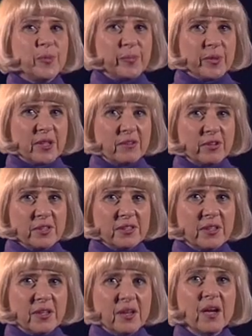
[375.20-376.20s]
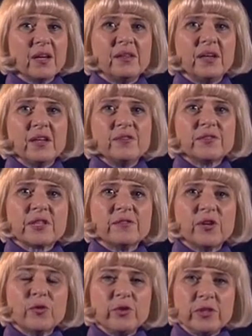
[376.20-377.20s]
преподаватели
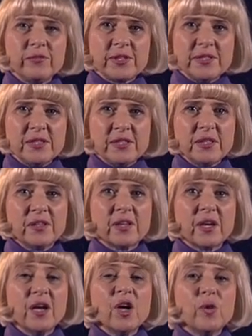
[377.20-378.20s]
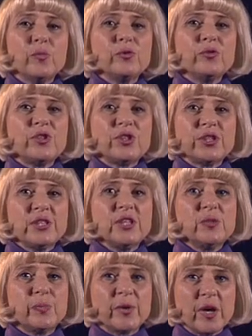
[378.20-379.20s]
Далевского университета будут
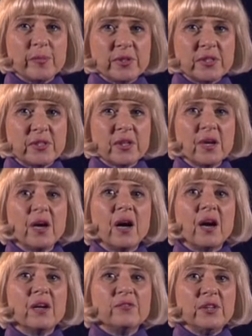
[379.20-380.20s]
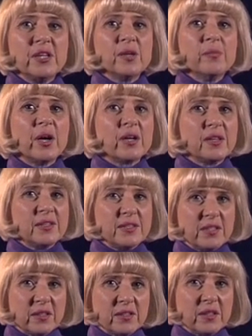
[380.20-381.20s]
чтить память о великом
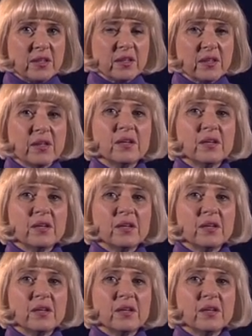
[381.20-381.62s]
архитекторе